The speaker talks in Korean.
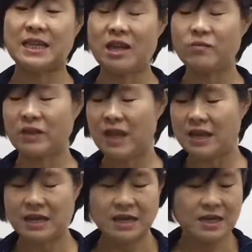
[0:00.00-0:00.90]
때문에.
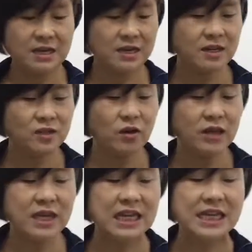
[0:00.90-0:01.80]
그래서
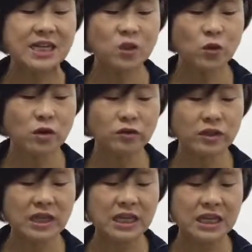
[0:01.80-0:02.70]
여기 에 1일초를
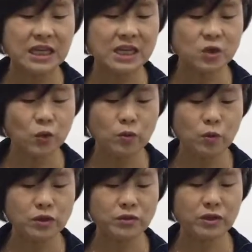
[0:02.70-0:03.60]
넣었는데 이 1일초는
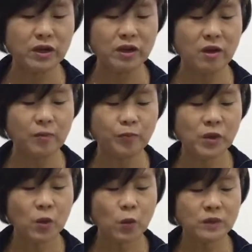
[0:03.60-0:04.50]
보시면은요.
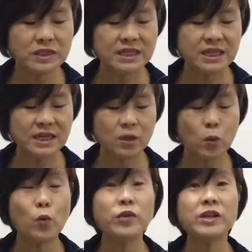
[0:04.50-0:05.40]
꽃이
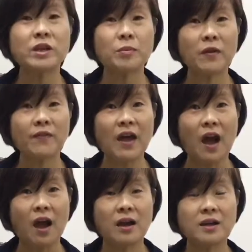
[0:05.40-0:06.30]
오늘 이게
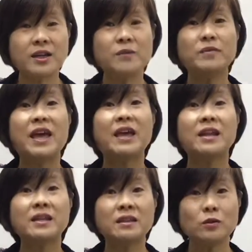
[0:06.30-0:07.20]
폈다. 그림
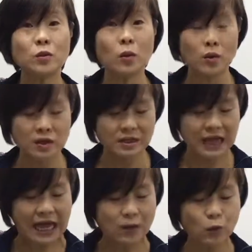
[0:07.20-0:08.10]
내일은 또
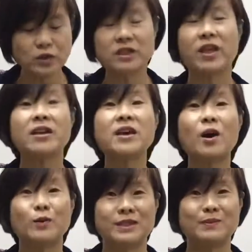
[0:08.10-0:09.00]
다른 꽃이
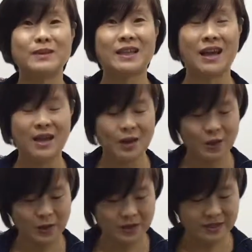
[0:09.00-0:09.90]
대기하고 있습니다.
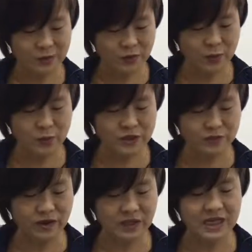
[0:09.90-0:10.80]
그래서 여기
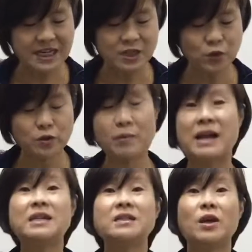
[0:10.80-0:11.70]
보시면
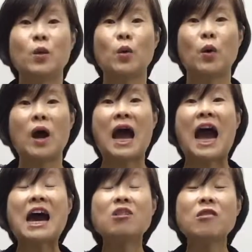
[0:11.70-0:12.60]
일일초는말 그대로
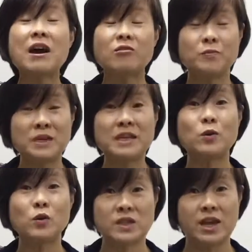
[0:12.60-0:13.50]
하루하루 피는
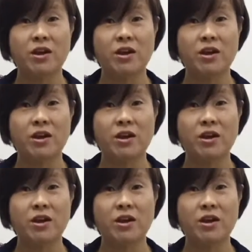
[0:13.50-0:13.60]
꽃이에요.